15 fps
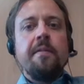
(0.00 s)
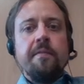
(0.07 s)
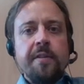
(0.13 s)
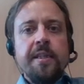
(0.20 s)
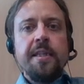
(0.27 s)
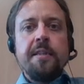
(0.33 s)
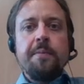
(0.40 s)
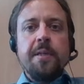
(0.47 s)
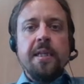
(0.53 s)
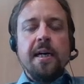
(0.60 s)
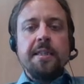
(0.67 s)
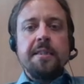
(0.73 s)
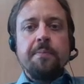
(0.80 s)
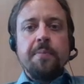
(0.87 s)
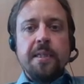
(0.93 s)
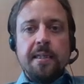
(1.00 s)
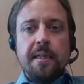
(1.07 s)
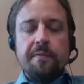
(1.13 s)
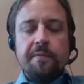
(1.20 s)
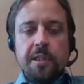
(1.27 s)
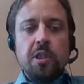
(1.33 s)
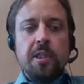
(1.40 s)
Wir, die Piratenpartei,
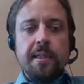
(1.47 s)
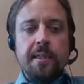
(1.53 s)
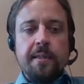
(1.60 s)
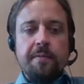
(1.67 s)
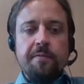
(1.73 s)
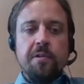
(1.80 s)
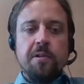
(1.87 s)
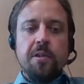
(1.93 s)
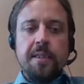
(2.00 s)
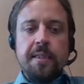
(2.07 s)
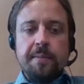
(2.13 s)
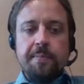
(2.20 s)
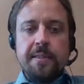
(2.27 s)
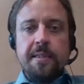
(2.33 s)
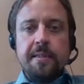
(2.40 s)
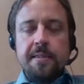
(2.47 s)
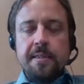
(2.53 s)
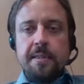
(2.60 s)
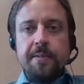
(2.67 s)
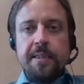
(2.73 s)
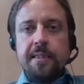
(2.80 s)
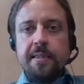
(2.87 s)
wir stehen für euch am
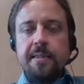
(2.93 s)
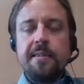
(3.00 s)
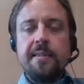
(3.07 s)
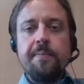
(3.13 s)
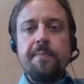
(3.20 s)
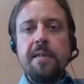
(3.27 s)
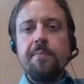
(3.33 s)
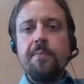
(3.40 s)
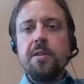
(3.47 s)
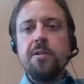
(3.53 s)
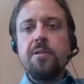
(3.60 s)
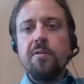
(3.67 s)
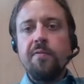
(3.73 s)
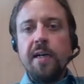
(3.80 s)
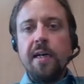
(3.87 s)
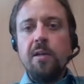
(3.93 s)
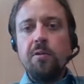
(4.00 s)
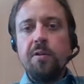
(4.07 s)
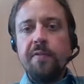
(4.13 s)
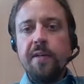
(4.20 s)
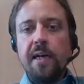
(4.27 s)
26. September zur Wahl und wir